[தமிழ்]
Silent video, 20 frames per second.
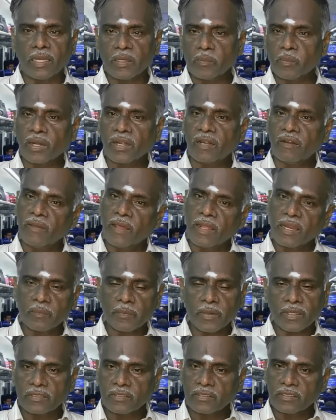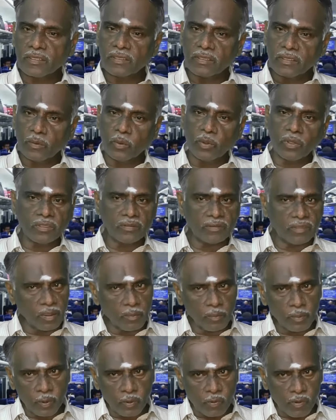நண்பர்கள் வேலை பார்த்துட்டு ஊருக்கு
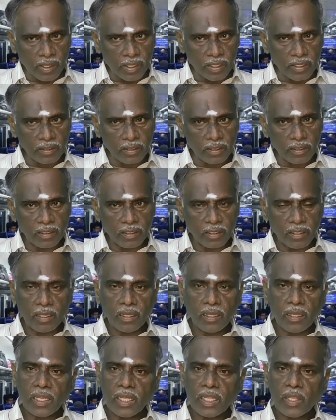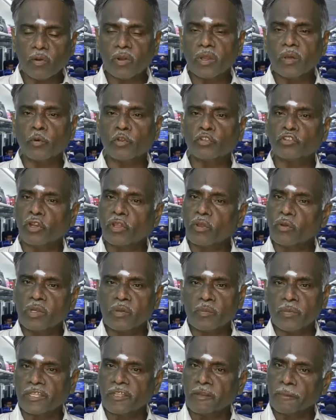திரும்பி வருவாங்க இவங்களை பொறுத்த வரைக்கும்
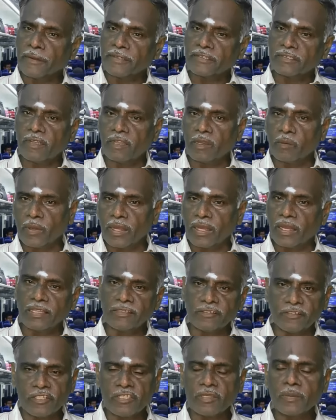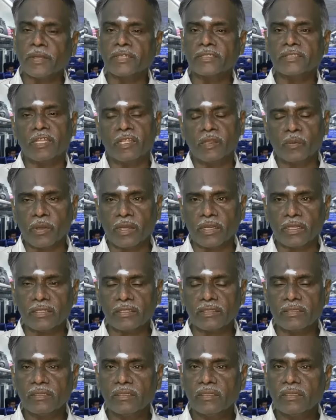ஒன்று மதுரை பக்கத்தில் இருப்பாங்களா திருச்சி பக்கத்தில் இருப்பாங்க
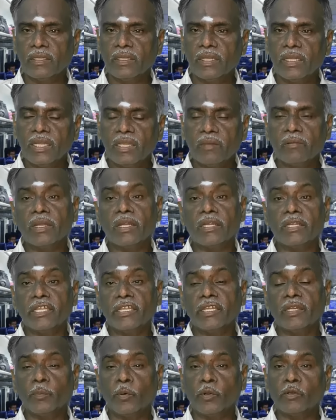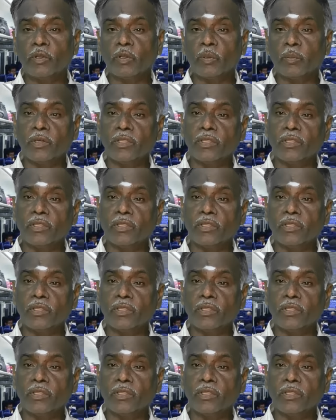இவங்க டிக்கெட் போட்டு